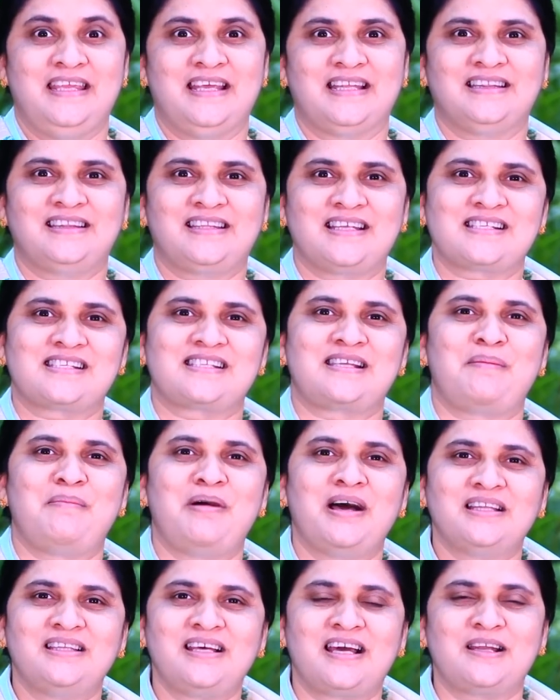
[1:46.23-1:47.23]
ఎంత
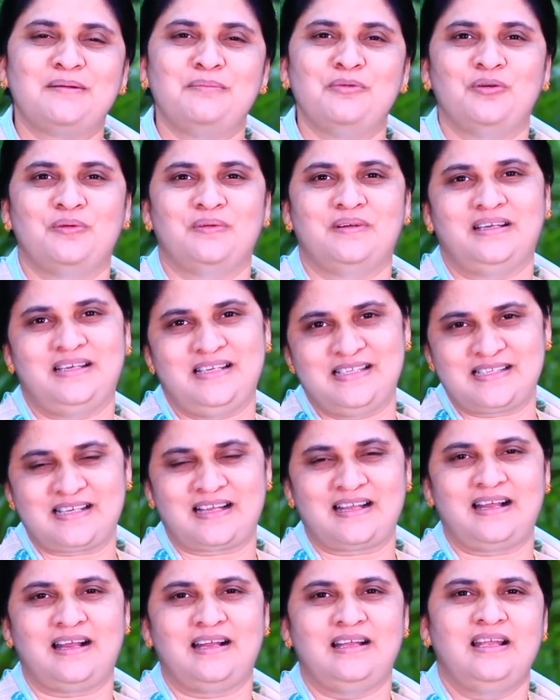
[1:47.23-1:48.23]
సమాధానమో
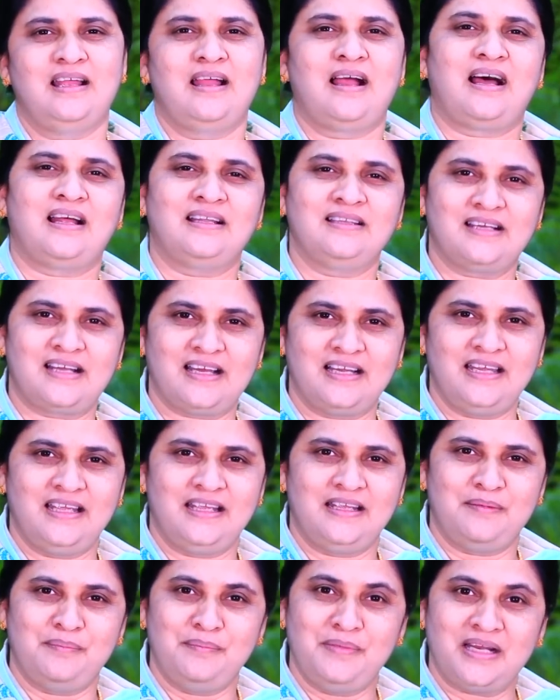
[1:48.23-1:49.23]
నిజంగా అందుకనే
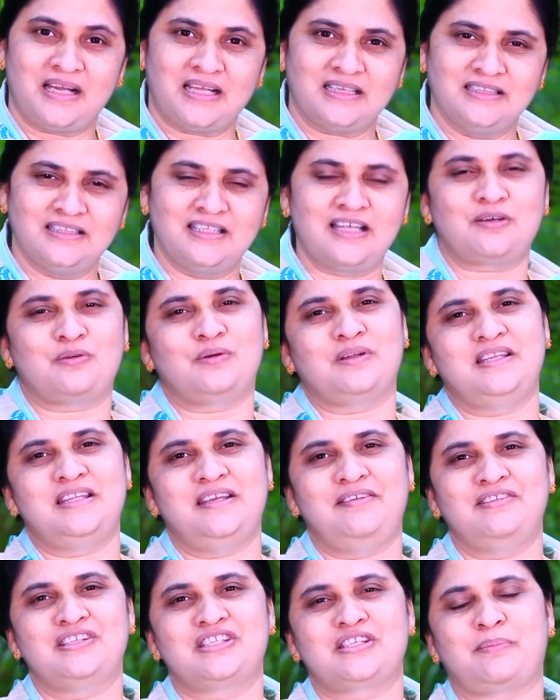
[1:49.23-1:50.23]
మీరందరూ కూడా
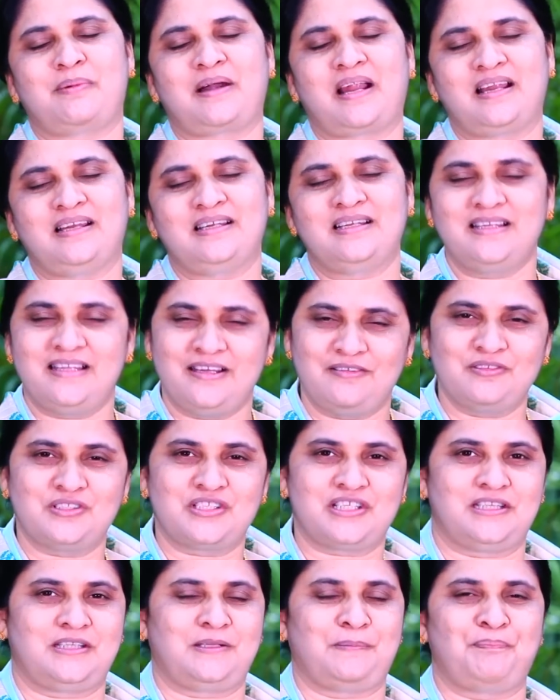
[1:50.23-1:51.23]
దీవించబడాలని
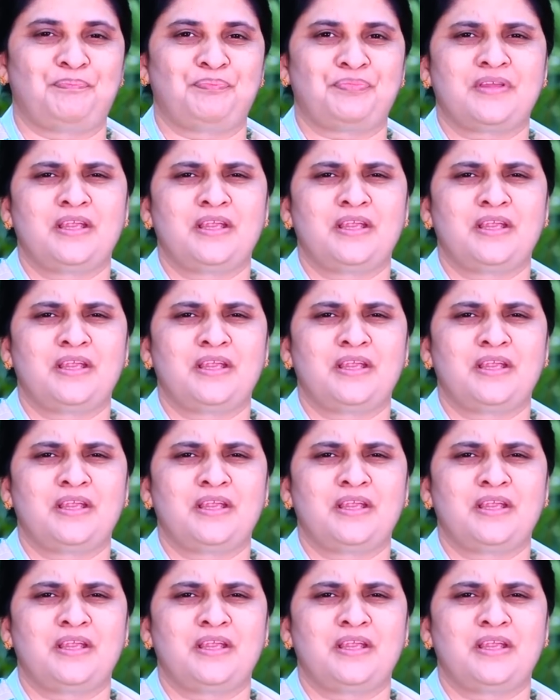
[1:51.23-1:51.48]
దేవుని చిత్తం